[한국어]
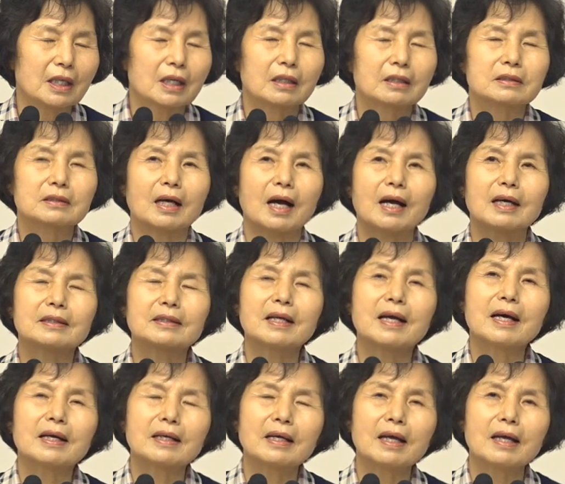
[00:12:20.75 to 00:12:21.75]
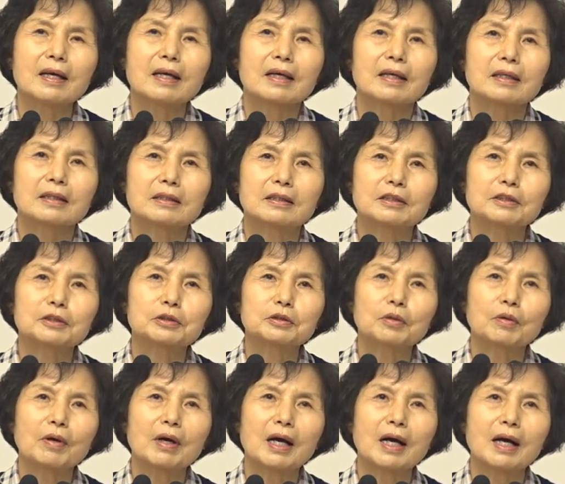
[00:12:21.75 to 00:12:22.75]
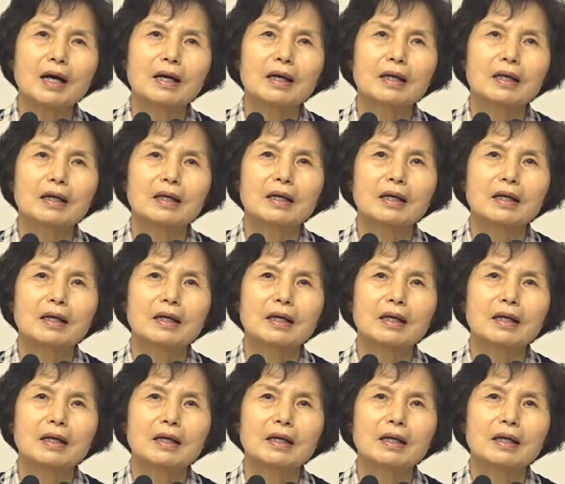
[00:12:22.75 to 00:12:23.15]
그래서 아, 내 안에 그리스도가